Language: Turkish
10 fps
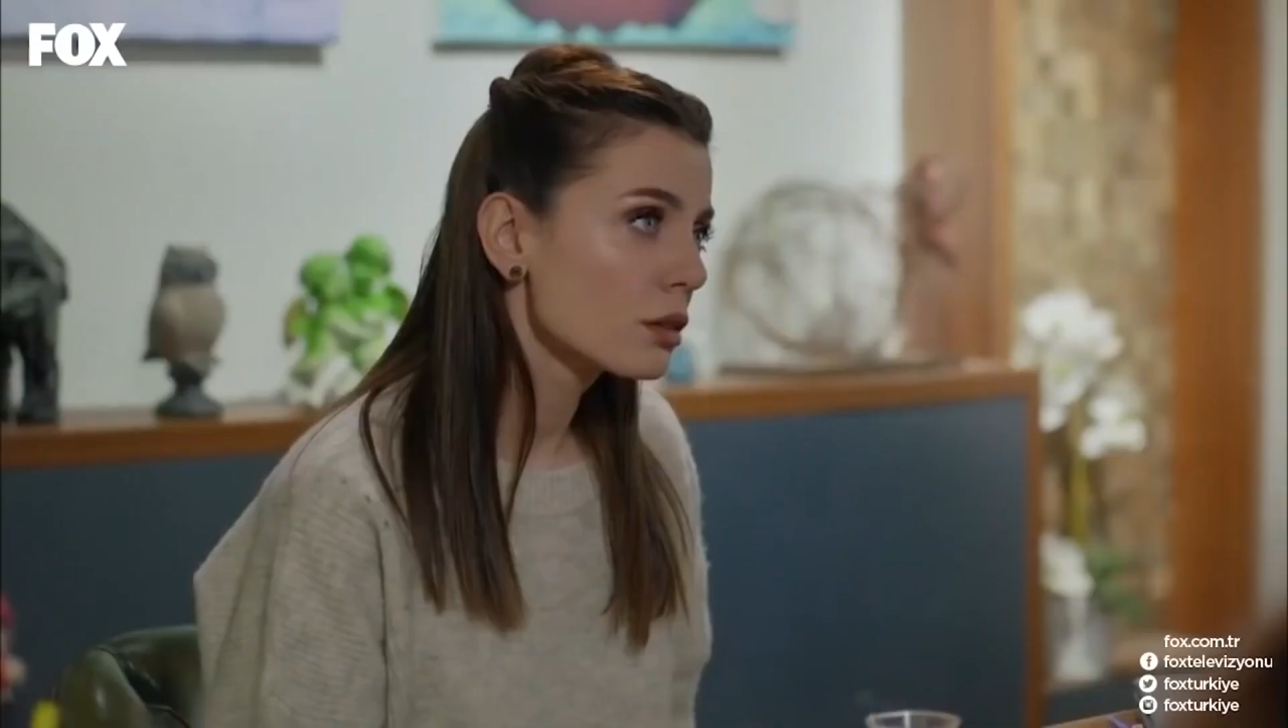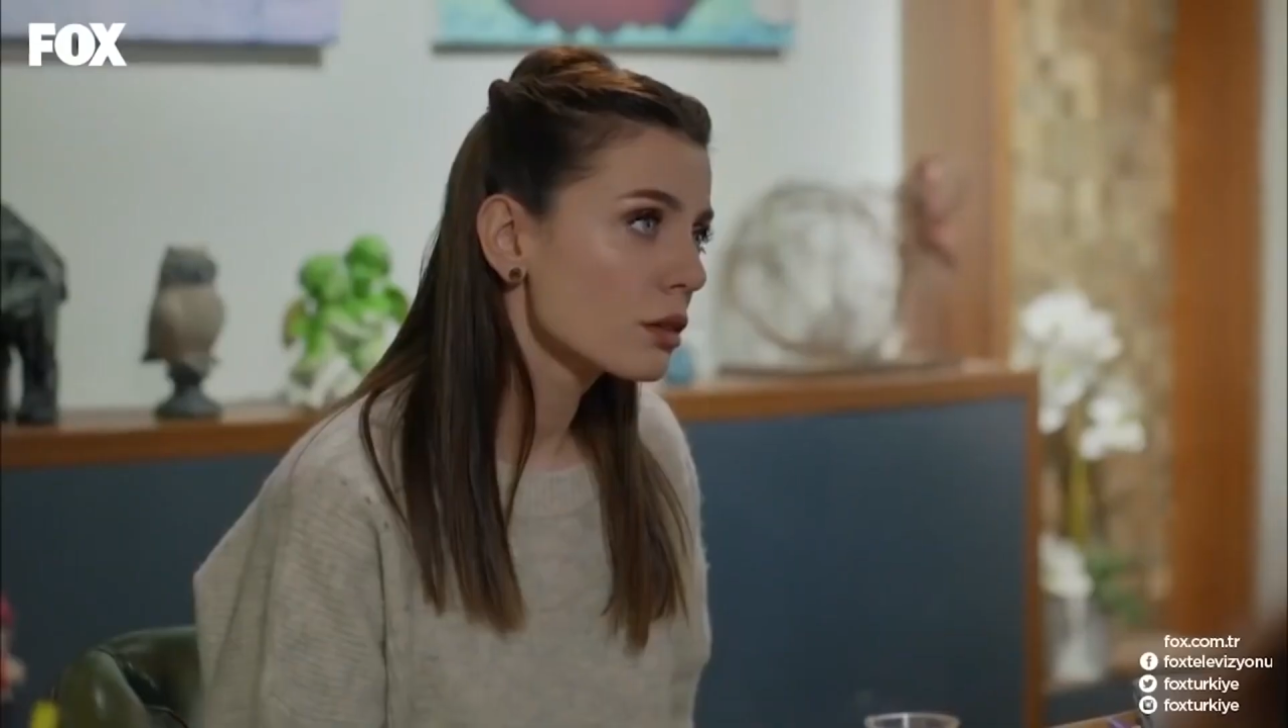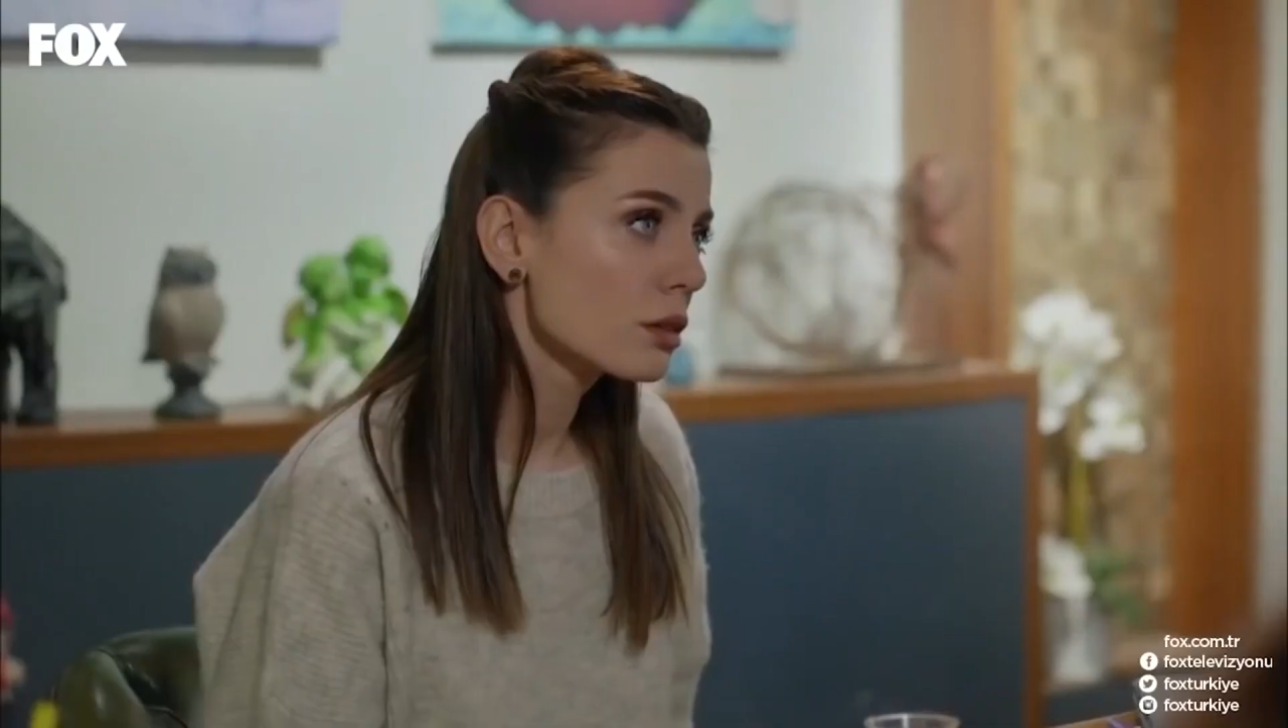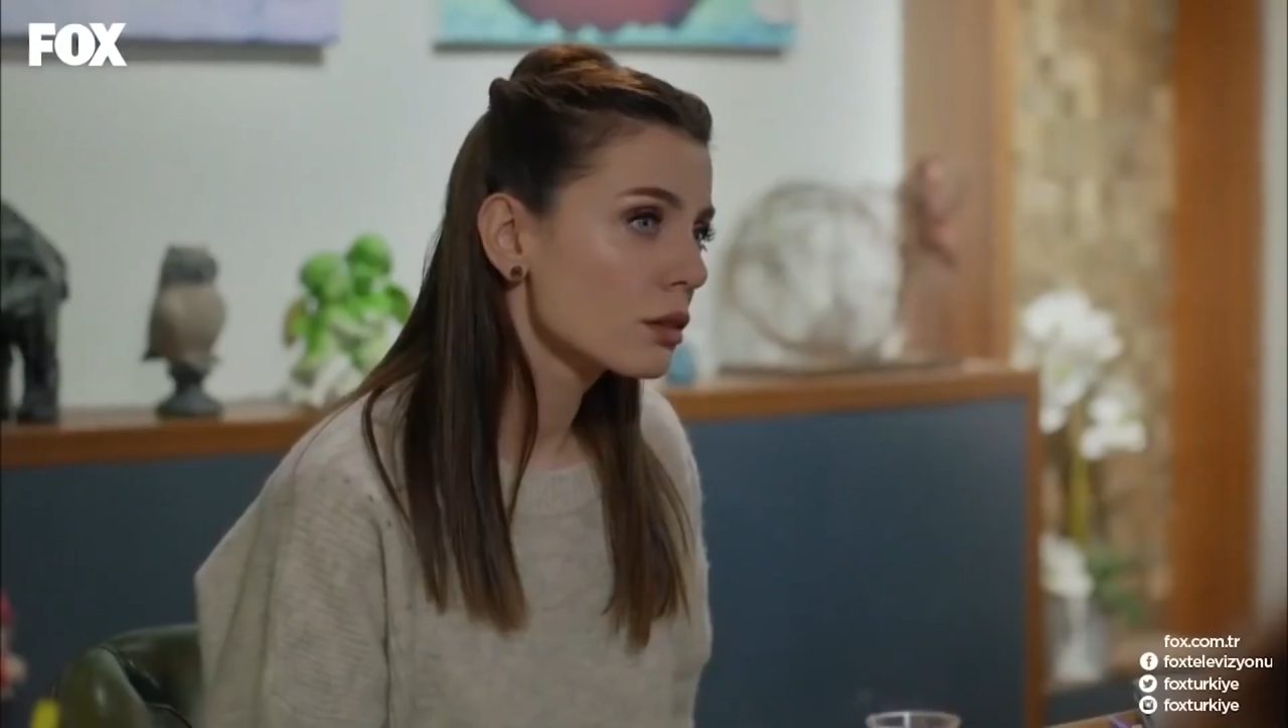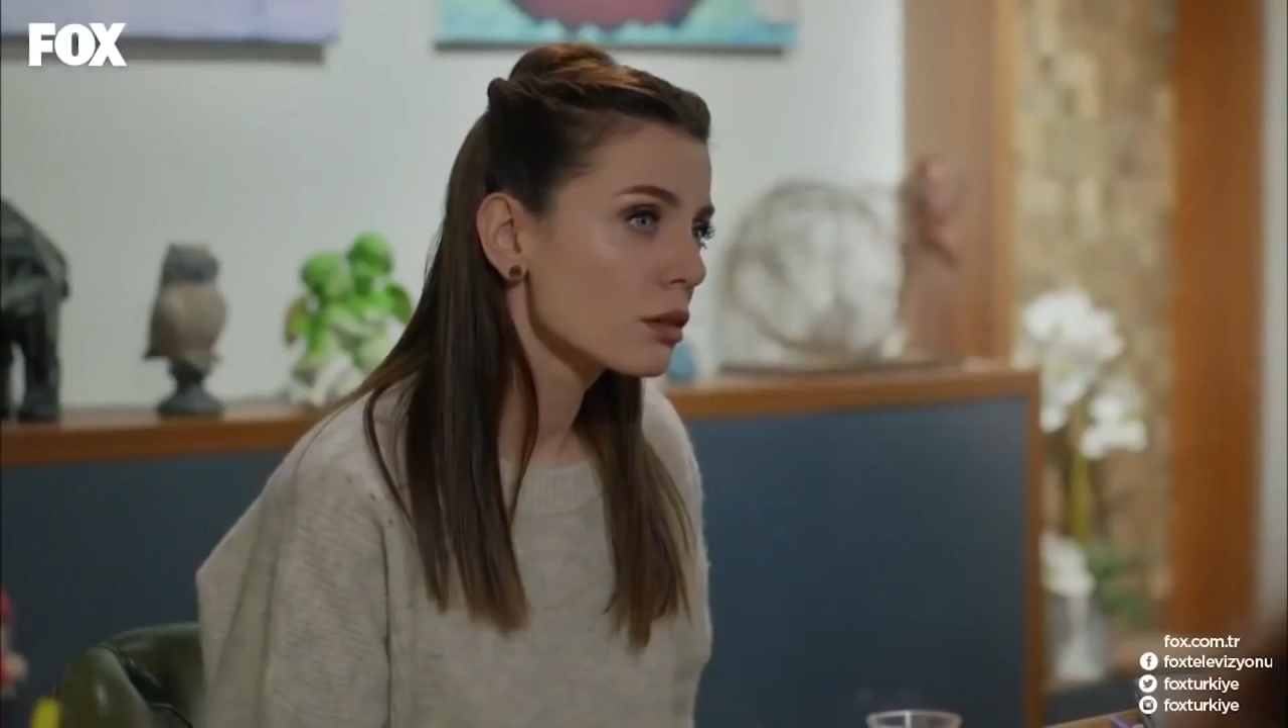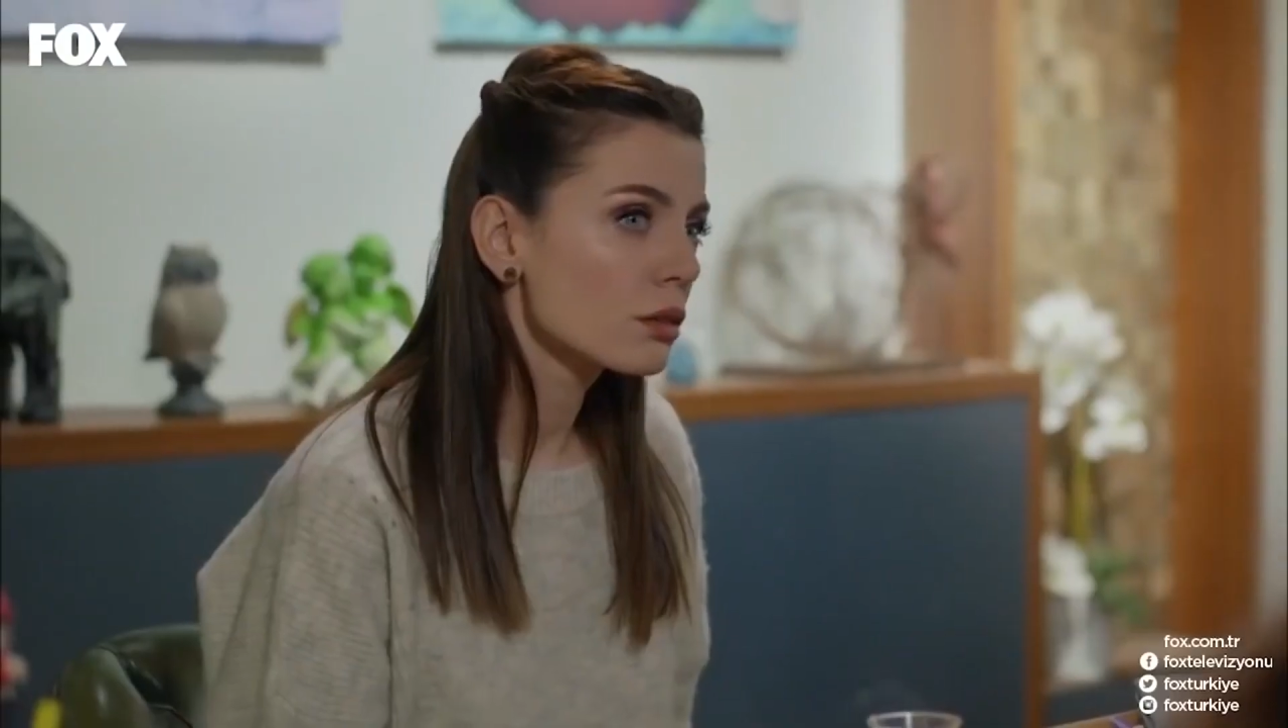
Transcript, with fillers: yaptım.